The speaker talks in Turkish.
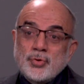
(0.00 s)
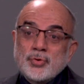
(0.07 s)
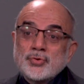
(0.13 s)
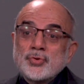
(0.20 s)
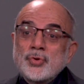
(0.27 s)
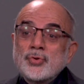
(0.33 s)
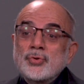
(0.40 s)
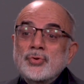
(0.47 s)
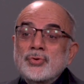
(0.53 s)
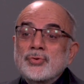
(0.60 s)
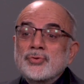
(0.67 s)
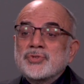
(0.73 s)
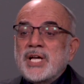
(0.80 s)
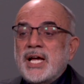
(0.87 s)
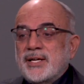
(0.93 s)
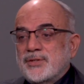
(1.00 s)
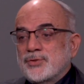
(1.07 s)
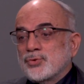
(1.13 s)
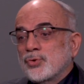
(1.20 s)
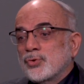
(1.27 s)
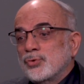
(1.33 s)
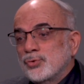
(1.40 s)
Zorunlu terk.
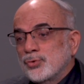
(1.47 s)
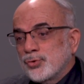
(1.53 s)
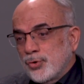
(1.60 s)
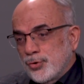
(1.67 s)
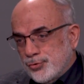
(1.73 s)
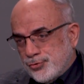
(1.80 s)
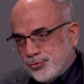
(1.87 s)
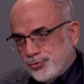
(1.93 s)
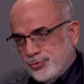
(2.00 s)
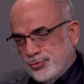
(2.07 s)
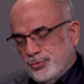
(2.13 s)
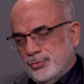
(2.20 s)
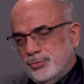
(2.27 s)
Zorunlu göç.